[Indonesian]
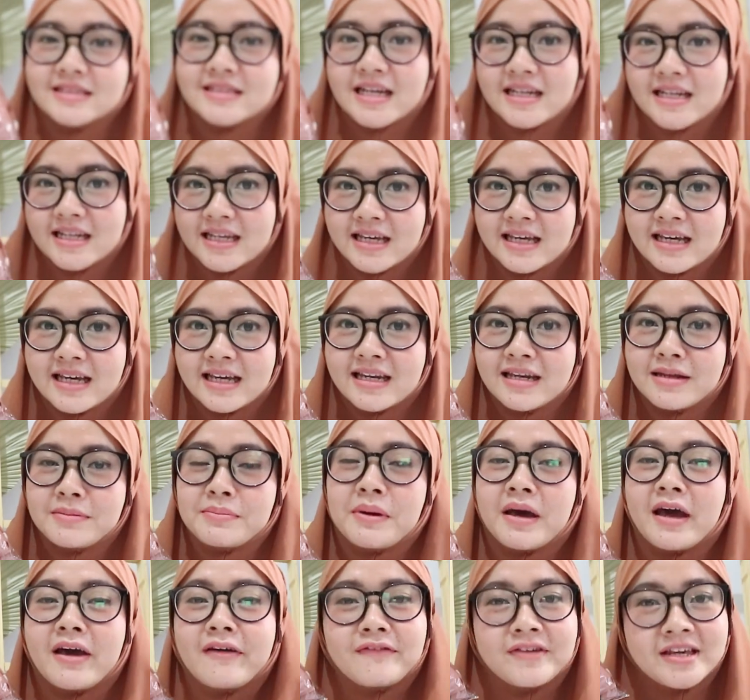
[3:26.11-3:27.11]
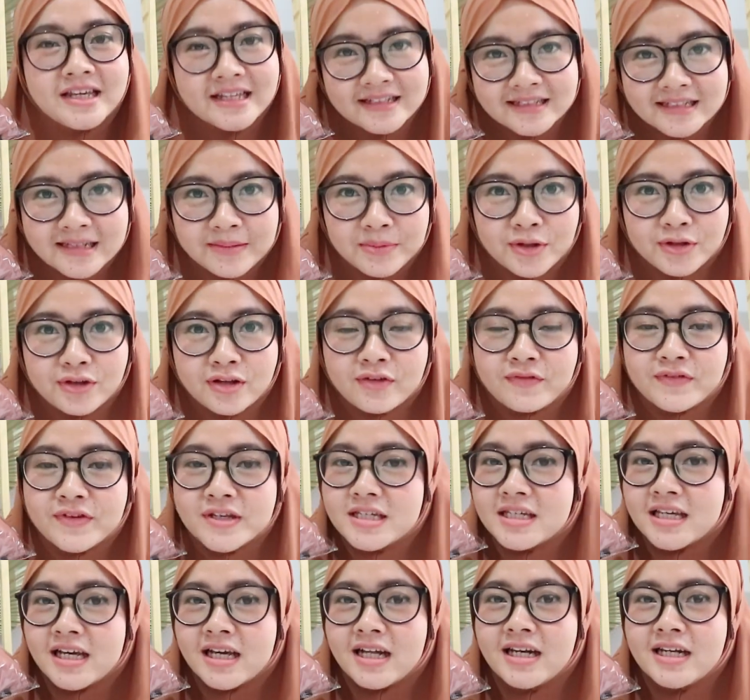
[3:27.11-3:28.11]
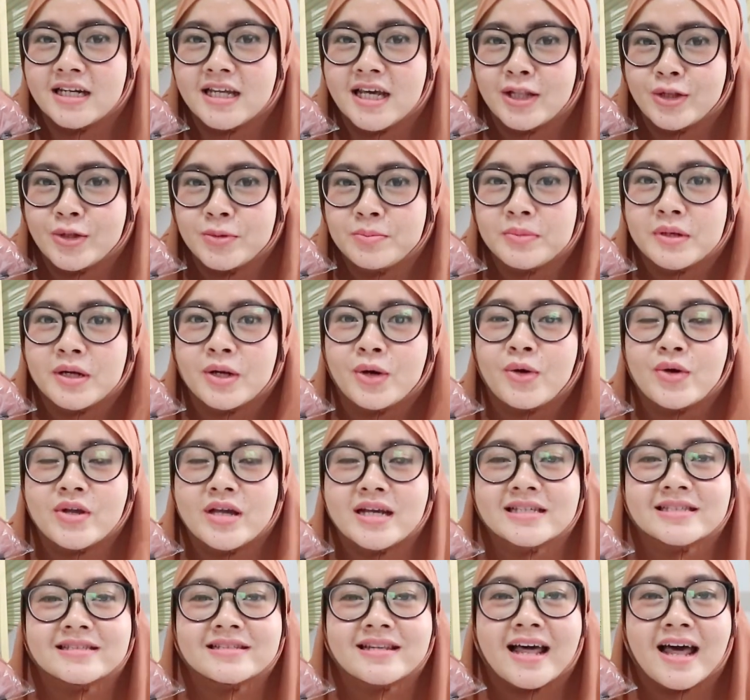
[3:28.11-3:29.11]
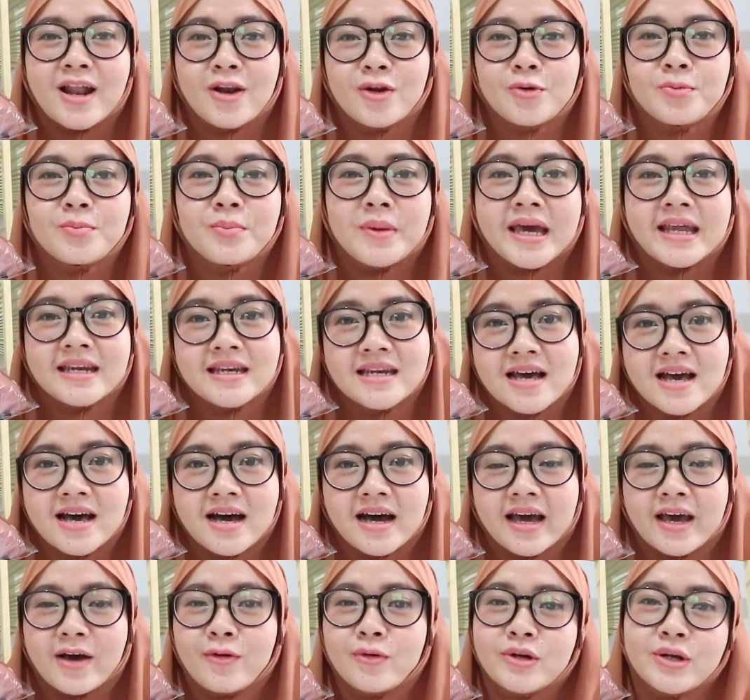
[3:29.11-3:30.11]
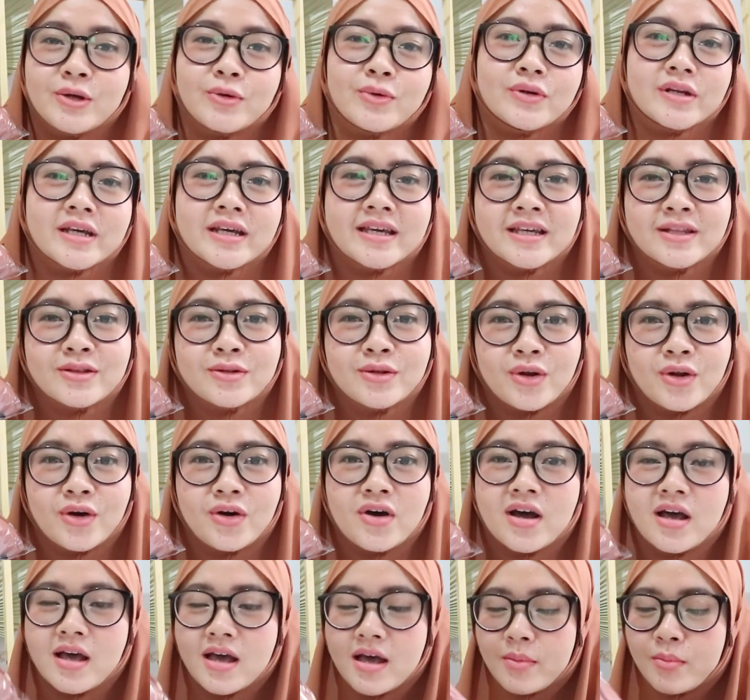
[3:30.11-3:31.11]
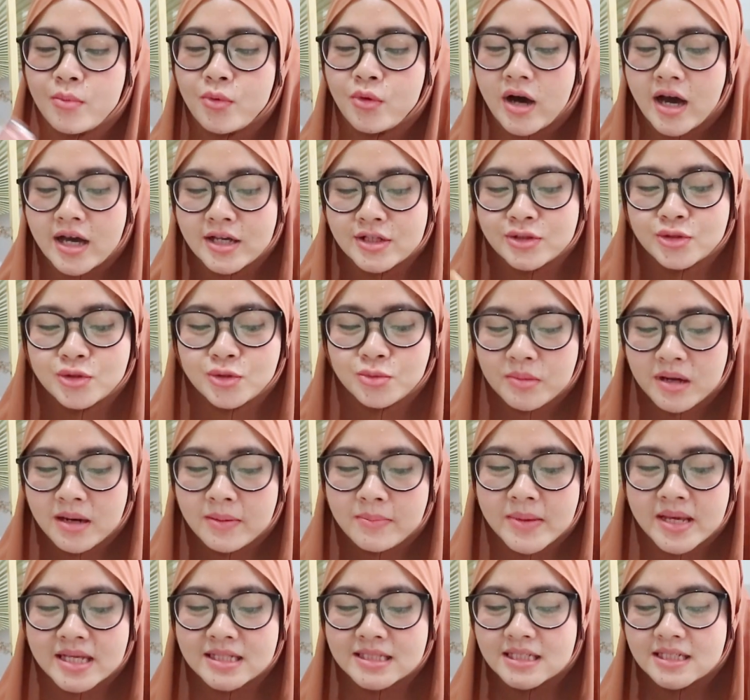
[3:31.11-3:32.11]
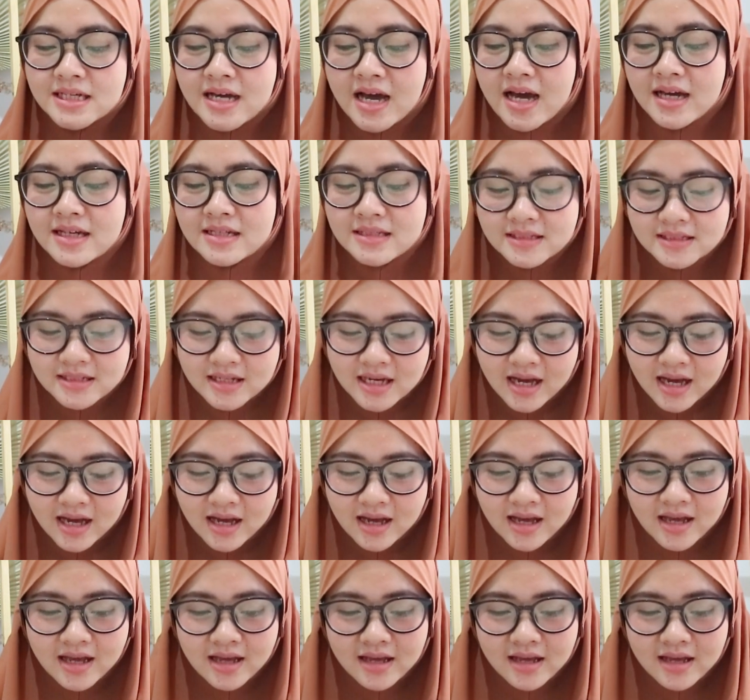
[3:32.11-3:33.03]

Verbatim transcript: Jadi di PF Hijab Dota Michelle dia tuh bergonya selalu beda kayak unik-unik gitu loh. Bukan cuman basic aja.